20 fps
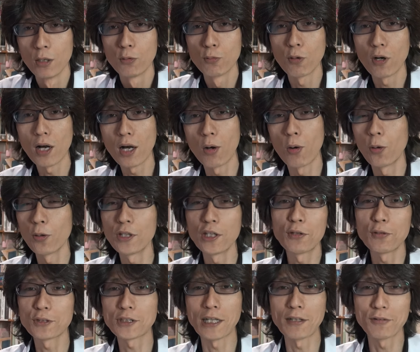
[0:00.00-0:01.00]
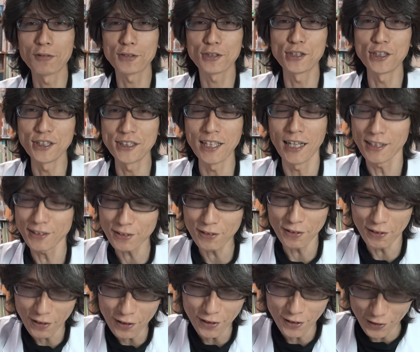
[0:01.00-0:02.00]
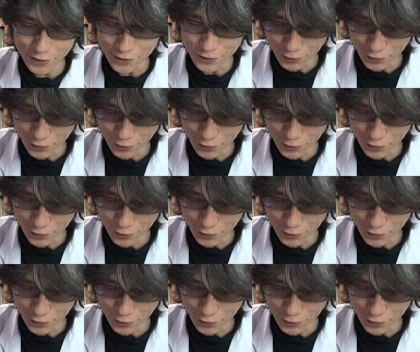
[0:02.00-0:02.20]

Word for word: うわ骨とちゃんとついたぞー